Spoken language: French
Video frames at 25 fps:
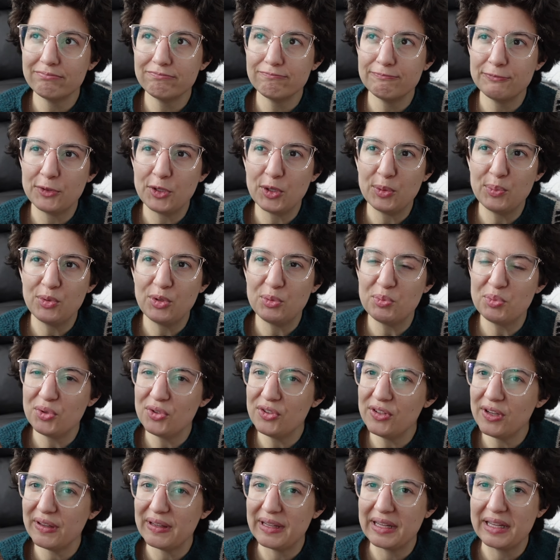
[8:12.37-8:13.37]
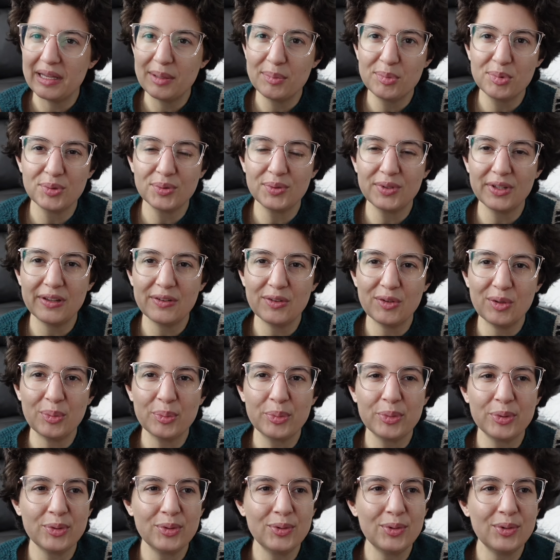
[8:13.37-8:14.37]
depuis plusieurs années, pour une raison un
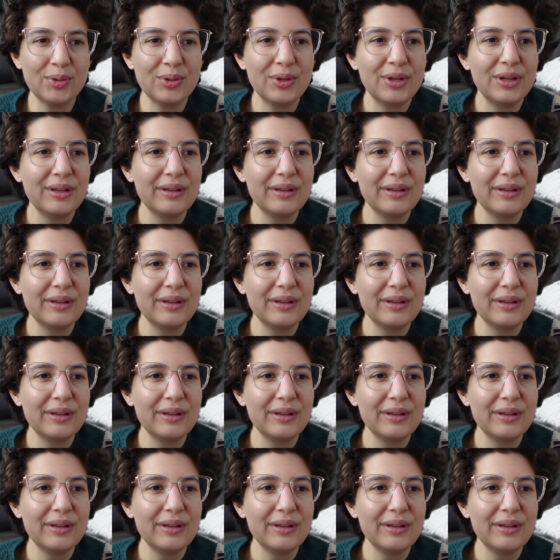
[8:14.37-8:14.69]
peu